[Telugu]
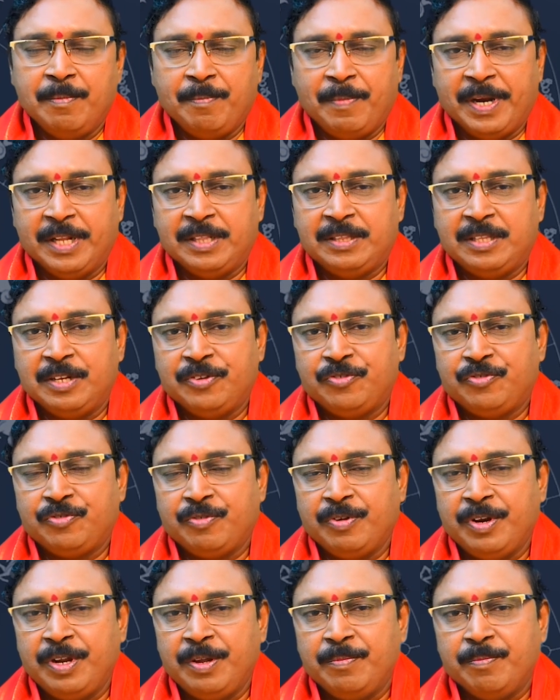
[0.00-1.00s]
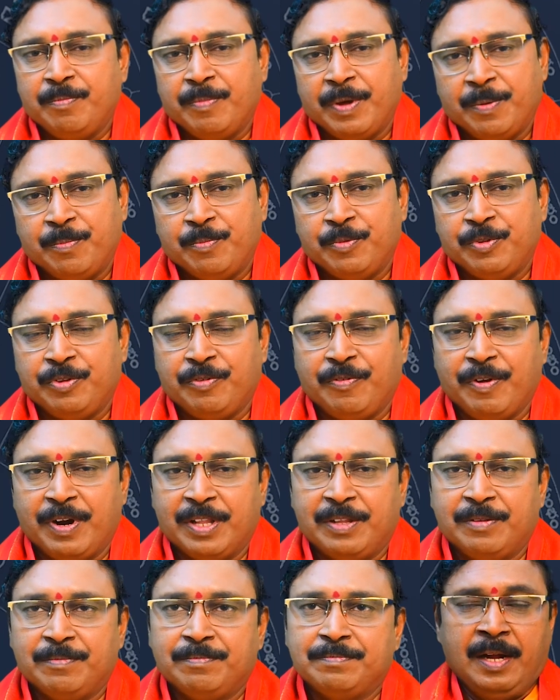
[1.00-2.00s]
మనం తెలుసుకొని మనం ముందుకు
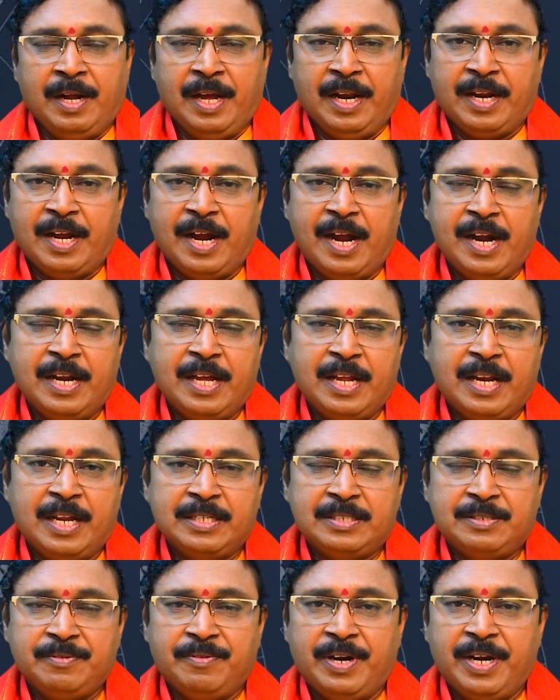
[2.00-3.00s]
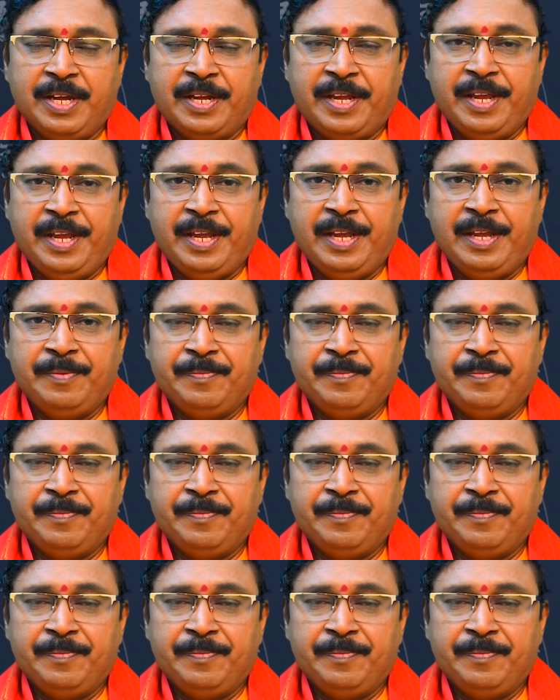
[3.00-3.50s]
వెళ్దాం కర్కాటక రాశి వాళ్ళకి